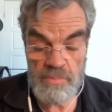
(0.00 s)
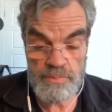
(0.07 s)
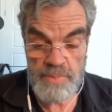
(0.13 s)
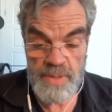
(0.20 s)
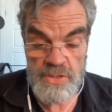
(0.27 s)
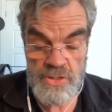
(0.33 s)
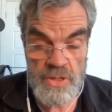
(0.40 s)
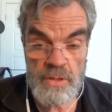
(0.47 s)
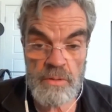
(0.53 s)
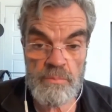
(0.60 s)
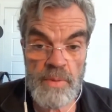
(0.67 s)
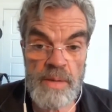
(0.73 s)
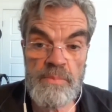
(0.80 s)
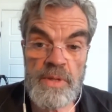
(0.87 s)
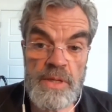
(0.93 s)
personne,
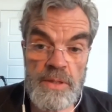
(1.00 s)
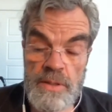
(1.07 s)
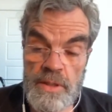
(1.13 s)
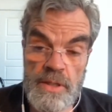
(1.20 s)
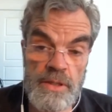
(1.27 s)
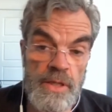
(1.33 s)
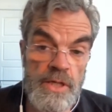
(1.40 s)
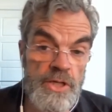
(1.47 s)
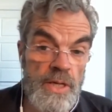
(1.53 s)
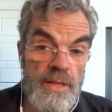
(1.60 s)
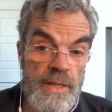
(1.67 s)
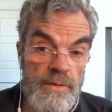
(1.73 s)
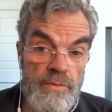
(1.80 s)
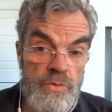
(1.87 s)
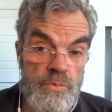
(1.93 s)
même des, gens
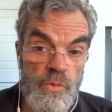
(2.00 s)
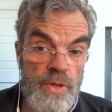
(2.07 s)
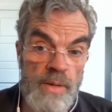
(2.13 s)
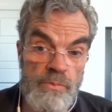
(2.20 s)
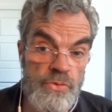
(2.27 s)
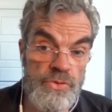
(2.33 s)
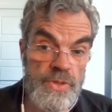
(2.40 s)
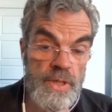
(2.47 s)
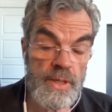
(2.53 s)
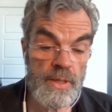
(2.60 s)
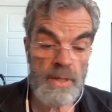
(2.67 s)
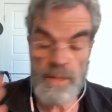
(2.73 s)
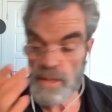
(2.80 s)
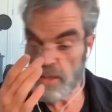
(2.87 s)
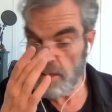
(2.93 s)
du monde de la musique,
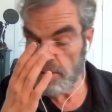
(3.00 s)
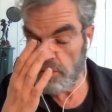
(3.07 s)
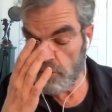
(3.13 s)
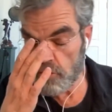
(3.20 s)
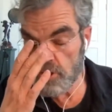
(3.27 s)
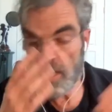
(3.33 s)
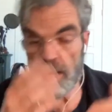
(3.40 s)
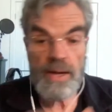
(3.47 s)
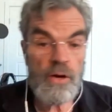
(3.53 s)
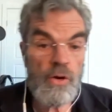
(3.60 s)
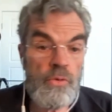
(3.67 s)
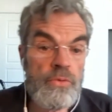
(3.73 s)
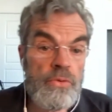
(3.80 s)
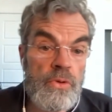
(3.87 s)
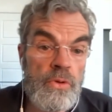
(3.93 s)
ne se rend
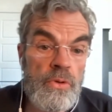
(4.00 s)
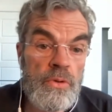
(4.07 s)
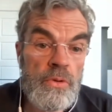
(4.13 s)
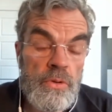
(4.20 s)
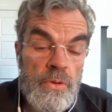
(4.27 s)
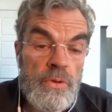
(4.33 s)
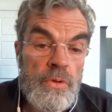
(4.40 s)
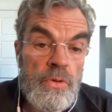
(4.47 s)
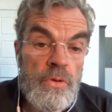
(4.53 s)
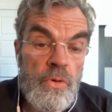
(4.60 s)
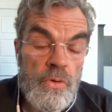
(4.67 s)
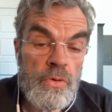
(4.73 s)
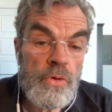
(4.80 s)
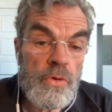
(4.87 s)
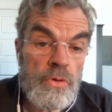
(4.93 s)
compte euh,
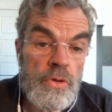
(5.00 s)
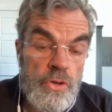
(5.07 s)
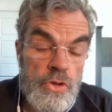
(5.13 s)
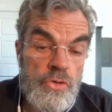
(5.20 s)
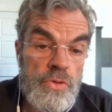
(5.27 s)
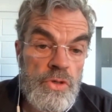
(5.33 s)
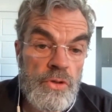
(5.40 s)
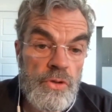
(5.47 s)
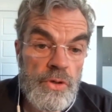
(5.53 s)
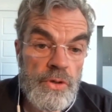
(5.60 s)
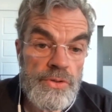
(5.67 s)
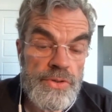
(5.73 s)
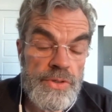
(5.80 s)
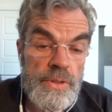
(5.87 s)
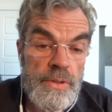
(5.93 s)
que je suis
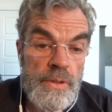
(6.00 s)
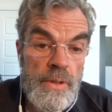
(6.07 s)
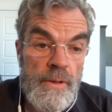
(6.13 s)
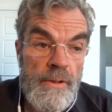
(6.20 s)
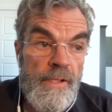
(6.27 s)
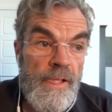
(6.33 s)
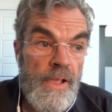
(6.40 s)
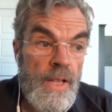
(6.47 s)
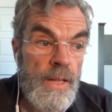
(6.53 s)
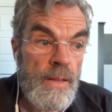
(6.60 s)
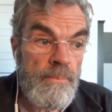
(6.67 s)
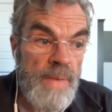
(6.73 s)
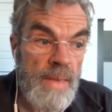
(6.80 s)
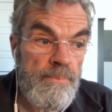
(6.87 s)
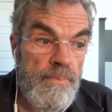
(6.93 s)
sonorisé.
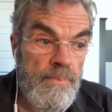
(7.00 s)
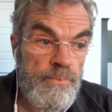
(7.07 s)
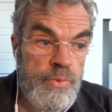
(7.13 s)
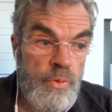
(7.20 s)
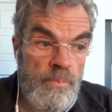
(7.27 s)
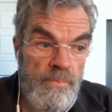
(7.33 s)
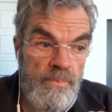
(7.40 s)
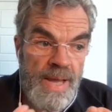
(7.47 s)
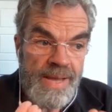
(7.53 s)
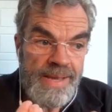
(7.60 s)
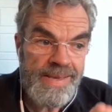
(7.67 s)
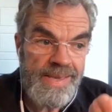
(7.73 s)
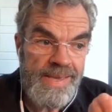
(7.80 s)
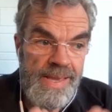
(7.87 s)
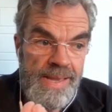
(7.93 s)
Mais pour
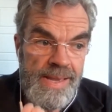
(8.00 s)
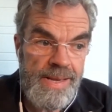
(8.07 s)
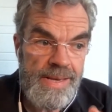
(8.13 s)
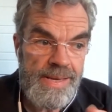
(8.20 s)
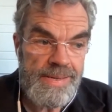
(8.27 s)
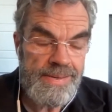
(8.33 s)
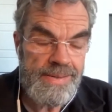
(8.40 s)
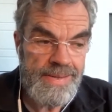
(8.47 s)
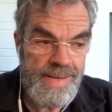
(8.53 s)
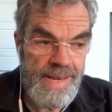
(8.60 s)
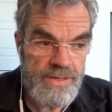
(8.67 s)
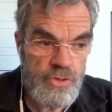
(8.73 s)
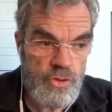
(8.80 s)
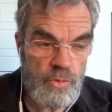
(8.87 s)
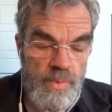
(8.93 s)
marier
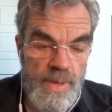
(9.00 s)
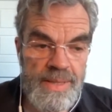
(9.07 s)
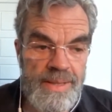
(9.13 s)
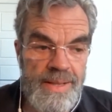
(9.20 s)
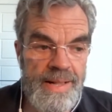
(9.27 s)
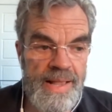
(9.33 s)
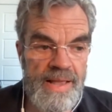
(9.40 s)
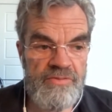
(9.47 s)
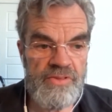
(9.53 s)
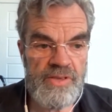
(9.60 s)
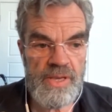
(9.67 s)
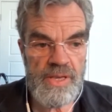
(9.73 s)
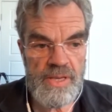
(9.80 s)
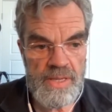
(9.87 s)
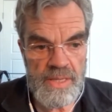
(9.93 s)
l'instrument de
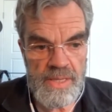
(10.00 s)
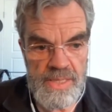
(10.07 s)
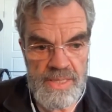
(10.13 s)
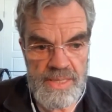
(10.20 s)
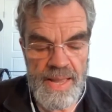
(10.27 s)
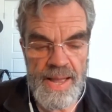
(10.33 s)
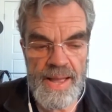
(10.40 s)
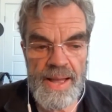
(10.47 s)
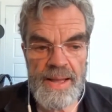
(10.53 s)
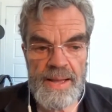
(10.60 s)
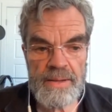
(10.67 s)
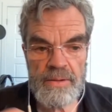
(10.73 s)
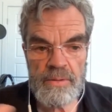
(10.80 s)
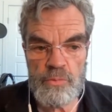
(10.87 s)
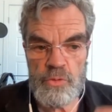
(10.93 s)
clavier, guitare,
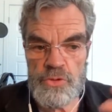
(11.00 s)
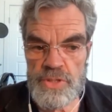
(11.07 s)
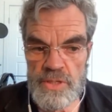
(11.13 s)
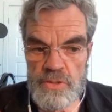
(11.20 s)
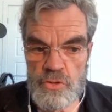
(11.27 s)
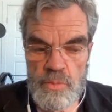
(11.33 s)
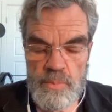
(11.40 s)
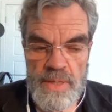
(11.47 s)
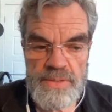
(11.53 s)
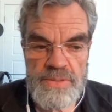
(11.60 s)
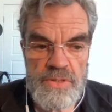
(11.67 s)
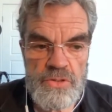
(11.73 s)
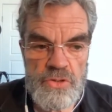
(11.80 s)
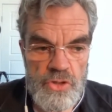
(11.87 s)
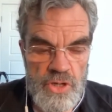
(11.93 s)
euh,
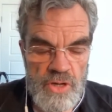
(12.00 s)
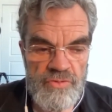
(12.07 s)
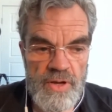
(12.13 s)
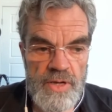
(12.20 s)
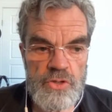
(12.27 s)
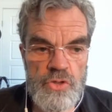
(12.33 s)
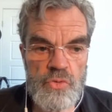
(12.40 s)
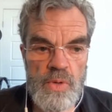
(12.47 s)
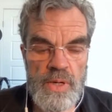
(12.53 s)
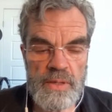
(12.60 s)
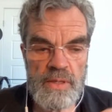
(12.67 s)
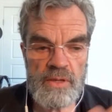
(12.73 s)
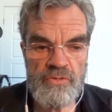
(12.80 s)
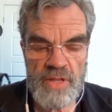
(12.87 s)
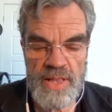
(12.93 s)
multi-instrumentiste de Jean-François,
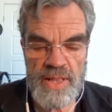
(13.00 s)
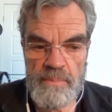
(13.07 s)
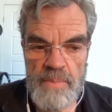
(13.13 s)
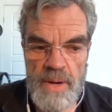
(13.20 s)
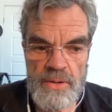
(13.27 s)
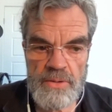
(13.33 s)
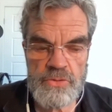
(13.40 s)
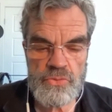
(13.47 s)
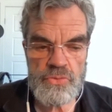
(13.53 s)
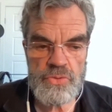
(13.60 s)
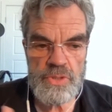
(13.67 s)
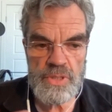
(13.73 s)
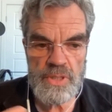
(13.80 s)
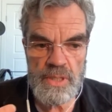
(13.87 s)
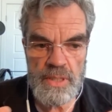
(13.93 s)
qui fait de la basse
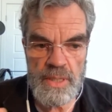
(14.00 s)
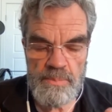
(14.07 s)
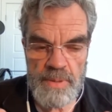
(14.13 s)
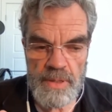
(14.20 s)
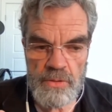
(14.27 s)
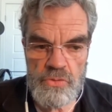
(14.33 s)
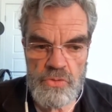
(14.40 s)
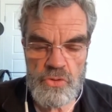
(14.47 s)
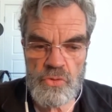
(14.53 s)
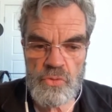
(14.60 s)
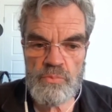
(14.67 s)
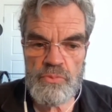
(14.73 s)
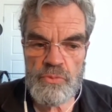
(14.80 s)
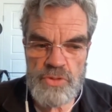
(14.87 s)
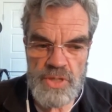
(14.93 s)
aussi et des percussions,
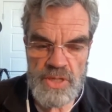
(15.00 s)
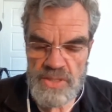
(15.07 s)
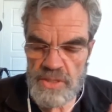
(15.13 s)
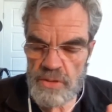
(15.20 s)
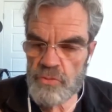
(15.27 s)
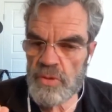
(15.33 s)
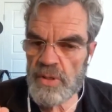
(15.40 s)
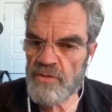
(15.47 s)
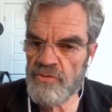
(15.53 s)
pour saisir toute la